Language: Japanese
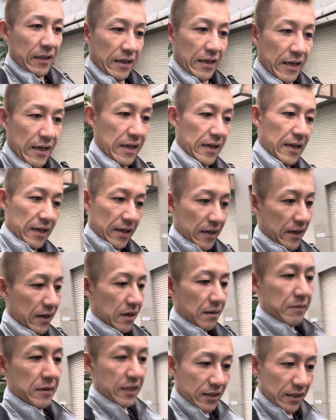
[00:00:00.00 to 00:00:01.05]

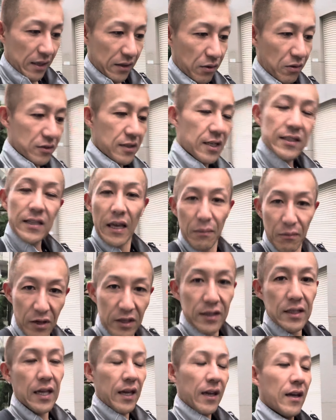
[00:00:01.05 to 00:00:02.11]
えー、皆さんの支えもあっ
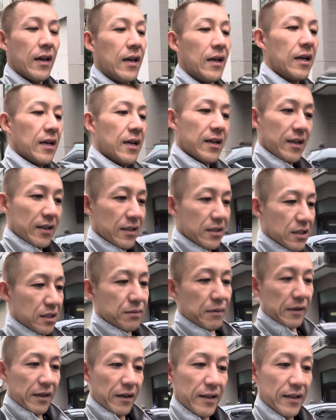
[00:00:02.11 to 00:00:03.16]
て
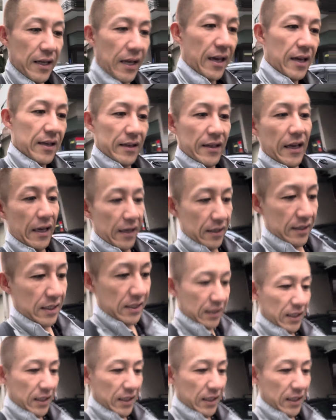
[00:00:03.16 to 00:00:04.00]
椿はね元気